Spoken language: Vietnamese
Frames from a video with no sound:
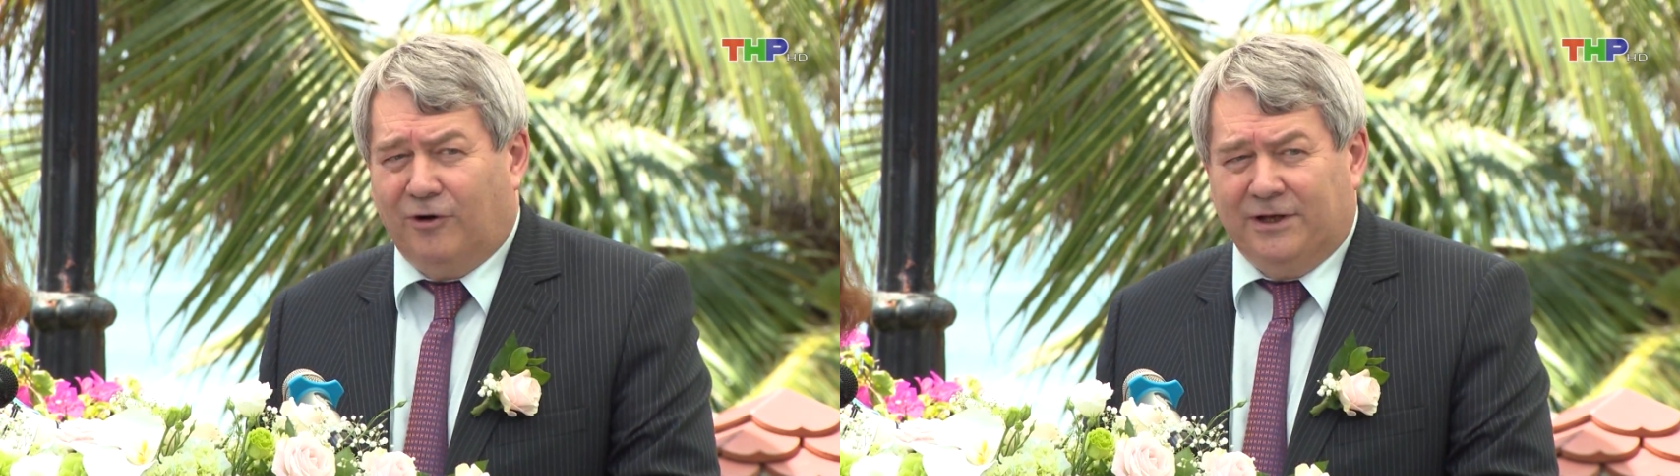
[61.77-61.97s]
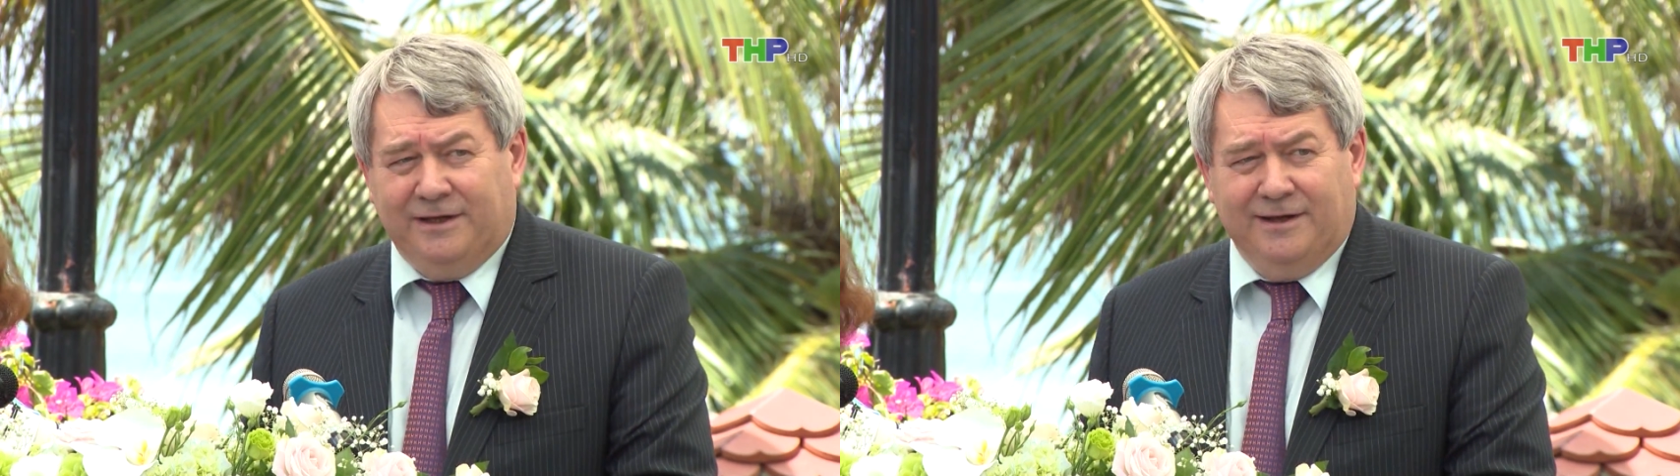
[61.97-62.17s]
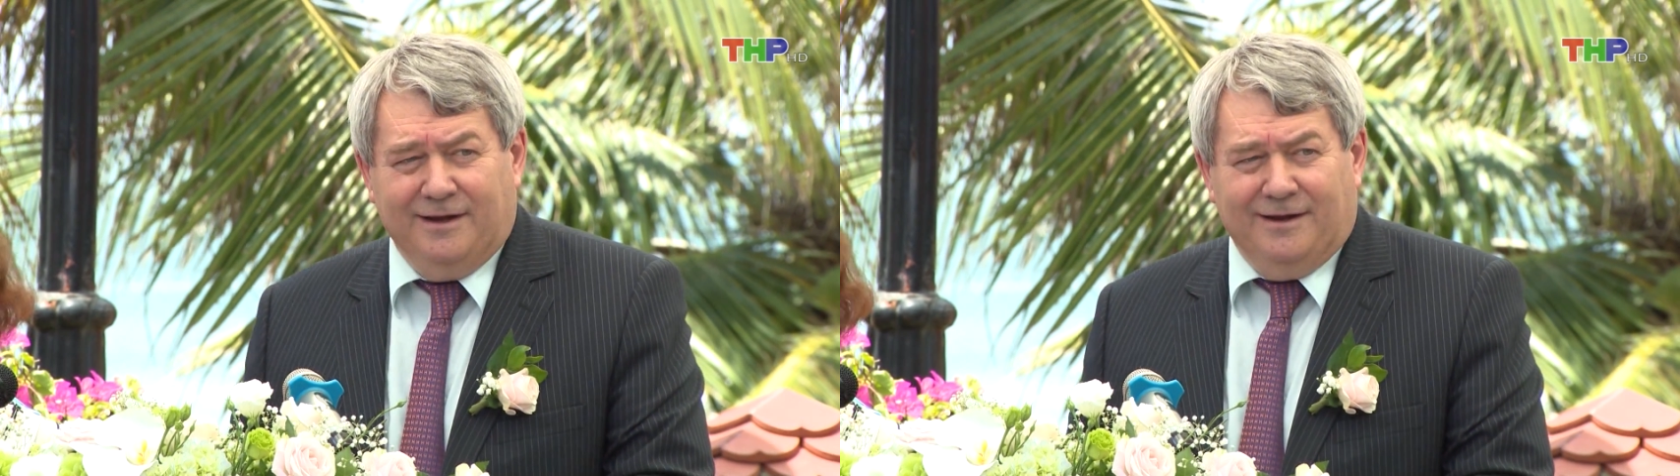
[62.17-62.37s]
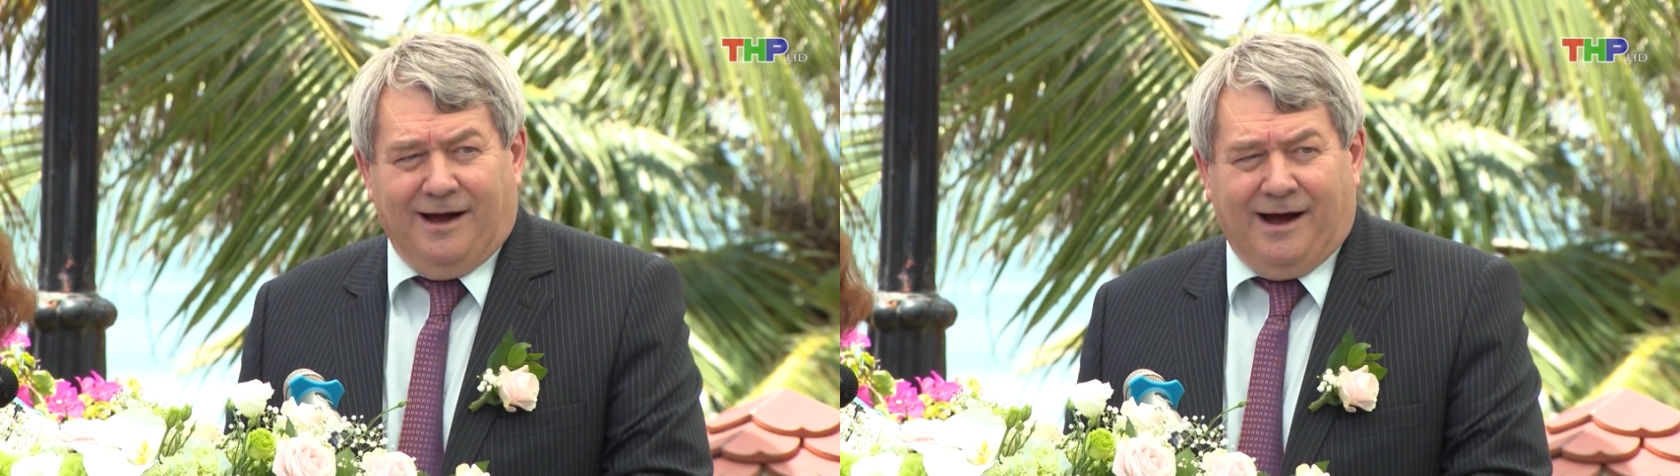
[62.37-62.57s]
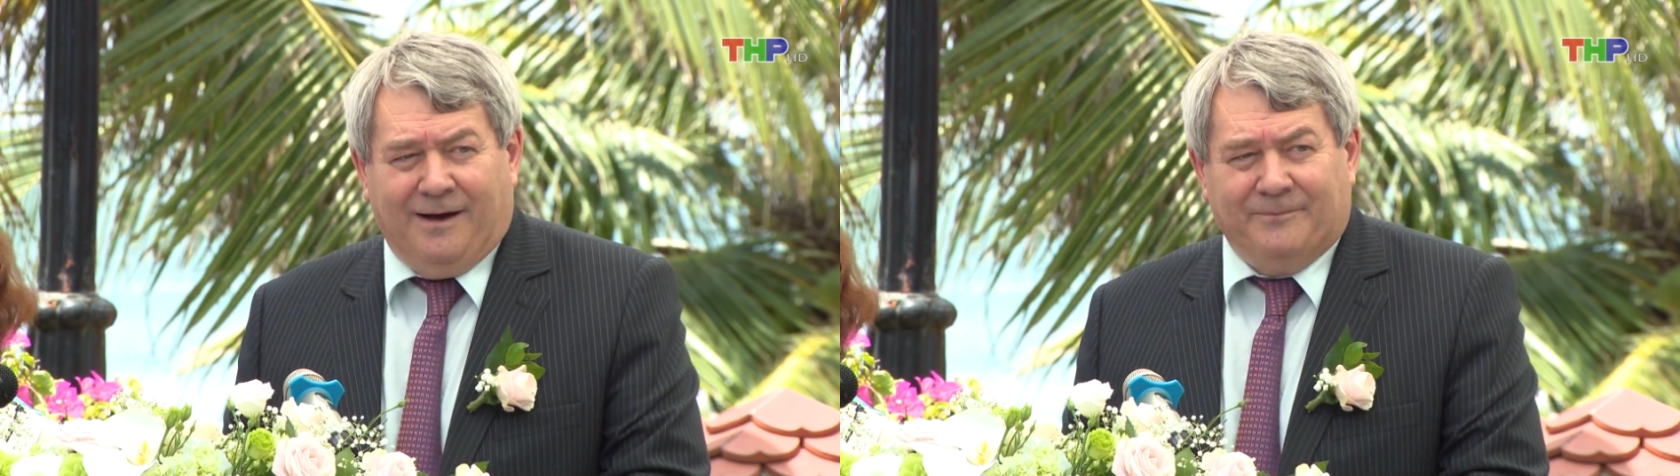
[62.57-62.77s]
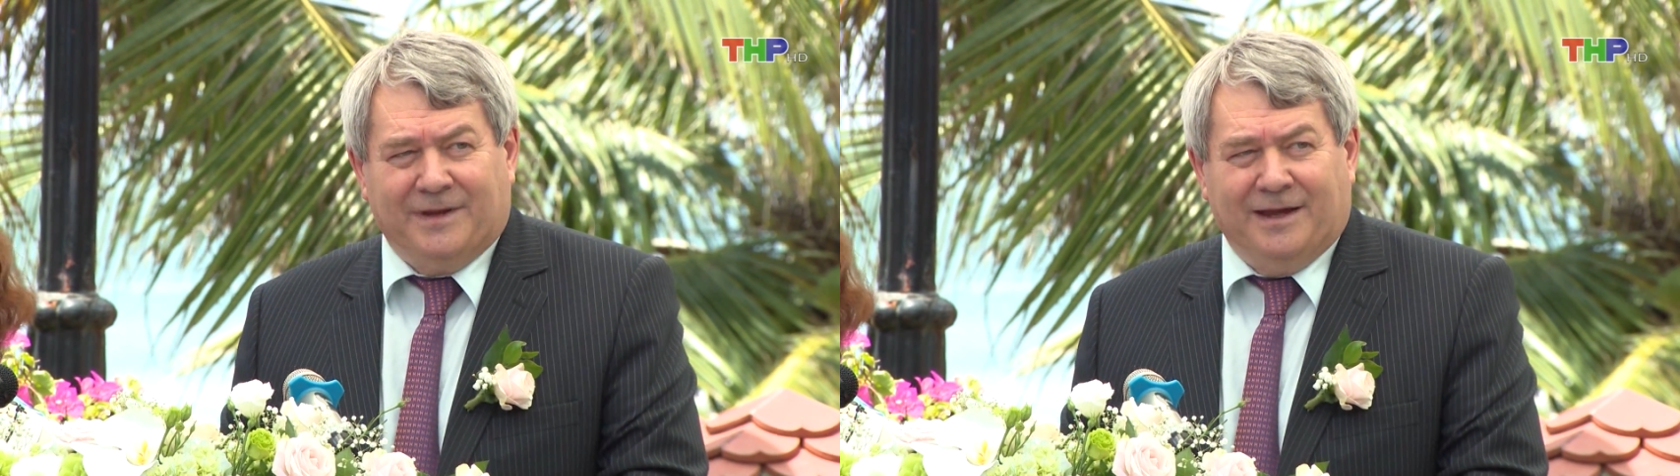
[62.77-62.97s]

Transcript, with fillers: Phòng là sự kiện có ý nghĩa